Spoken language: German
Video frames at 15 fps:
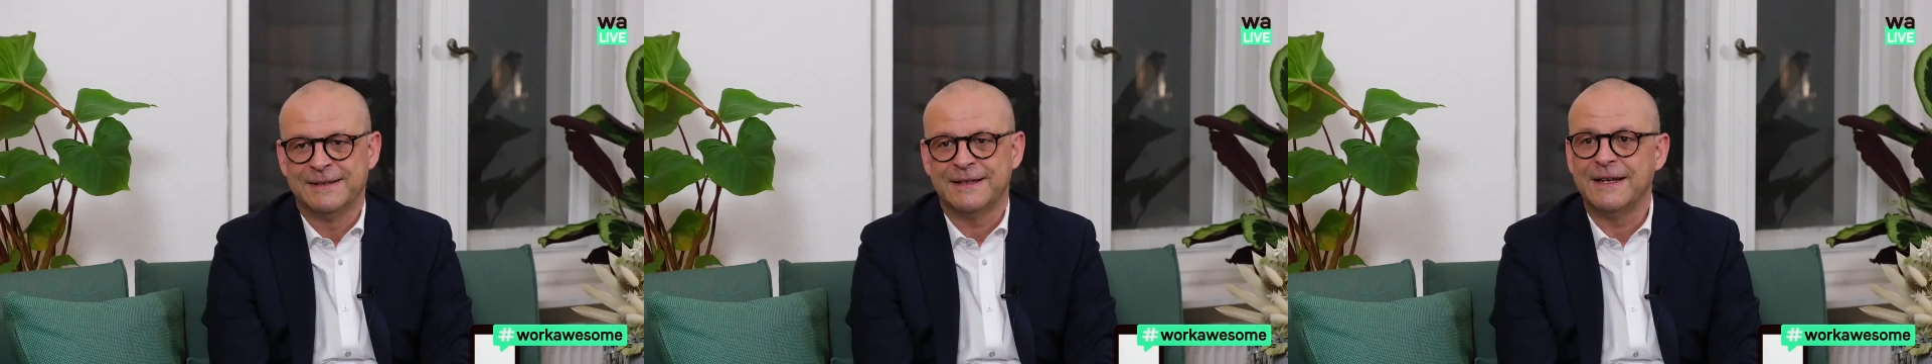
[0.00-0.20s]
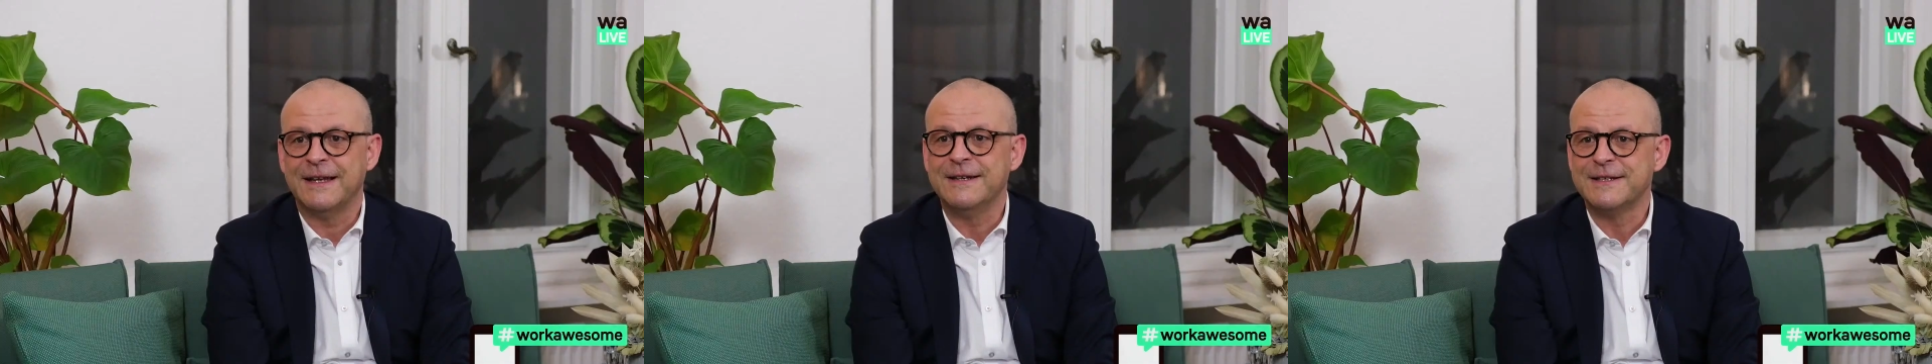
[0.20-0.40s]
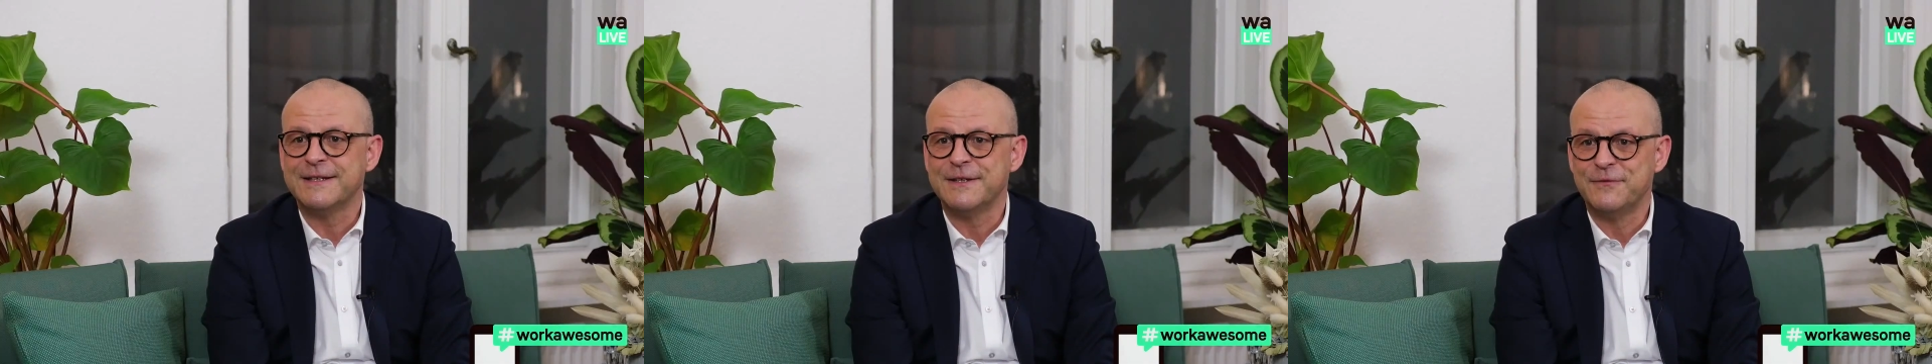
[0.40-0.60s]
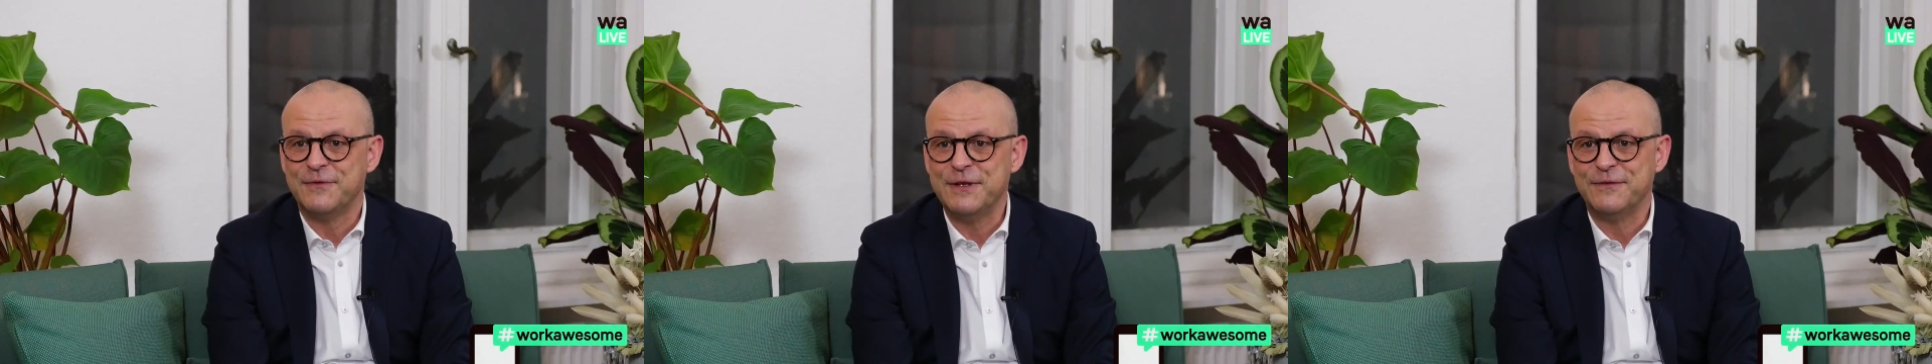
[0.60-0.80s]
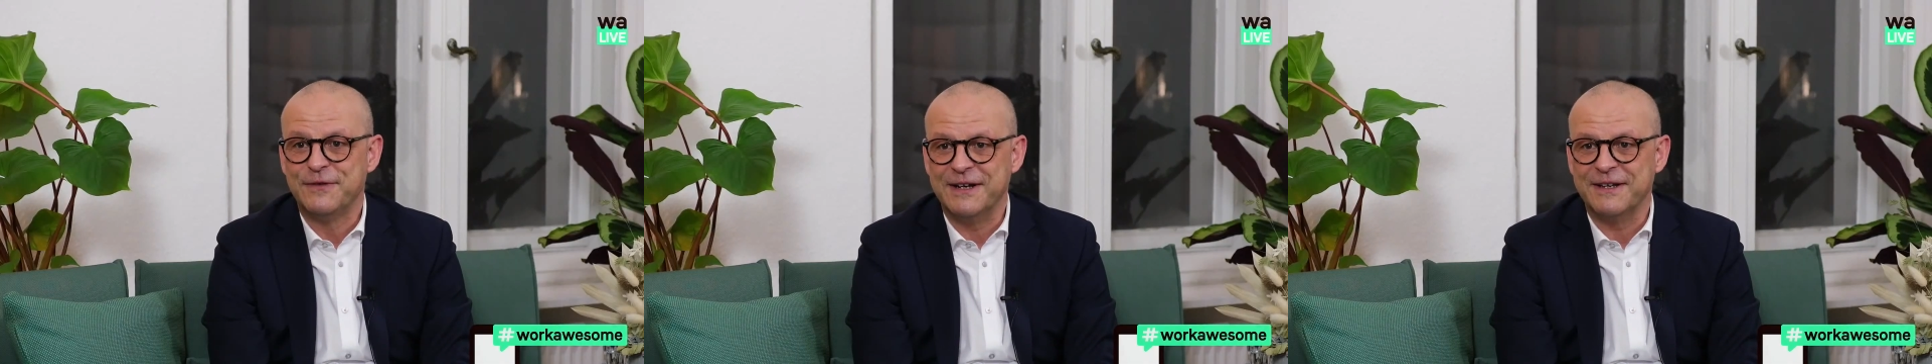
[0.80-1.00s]
Talente sind
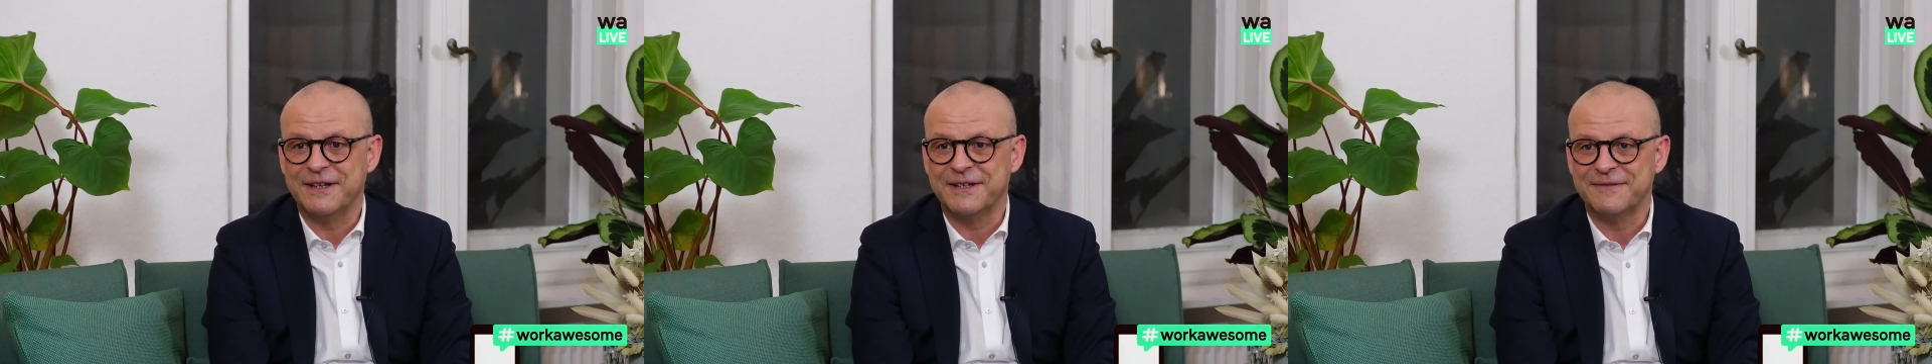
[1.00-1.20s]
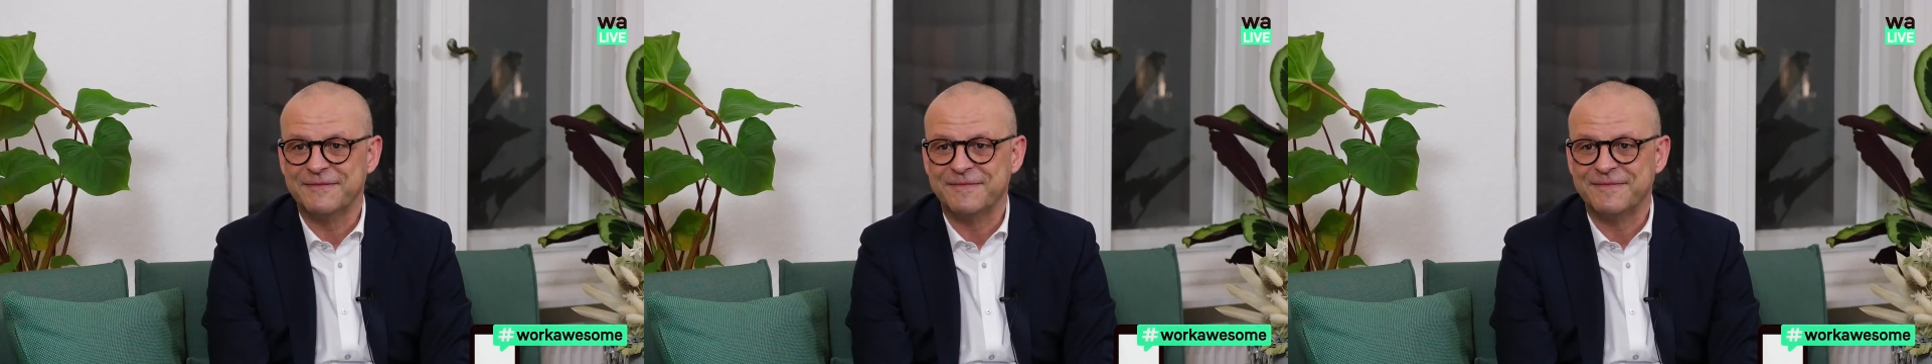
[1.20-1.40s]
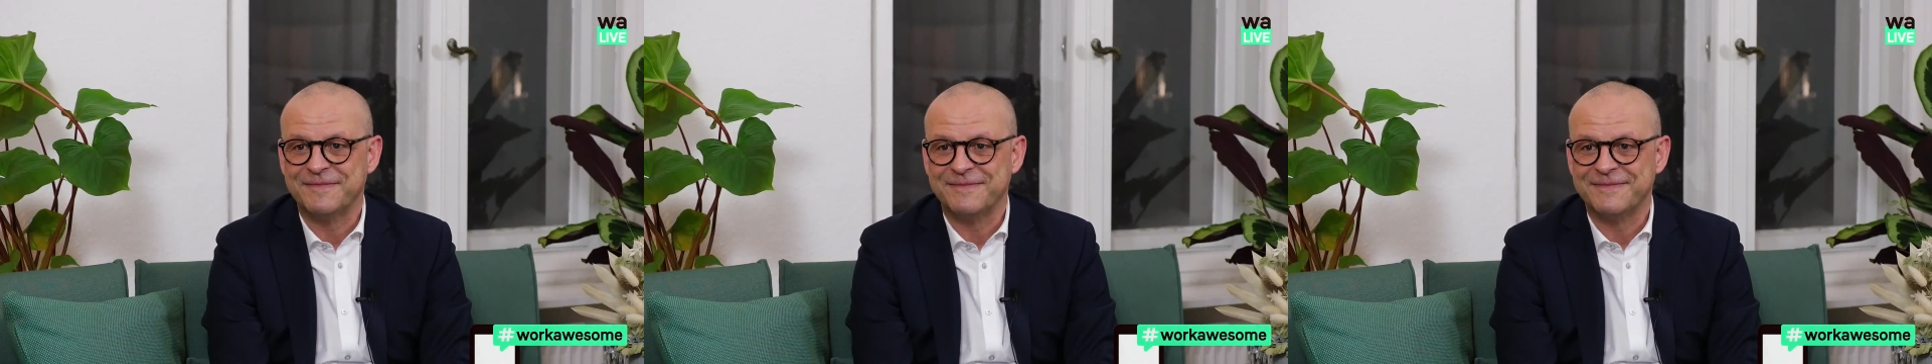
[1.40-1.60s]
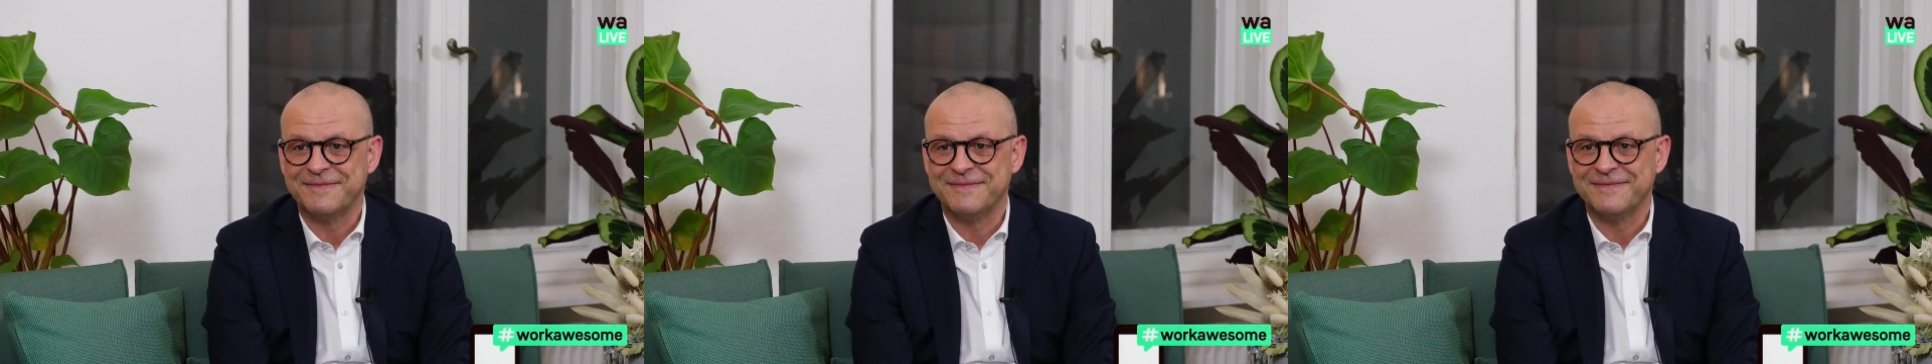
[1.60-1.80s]
vielfältig. Gerade bei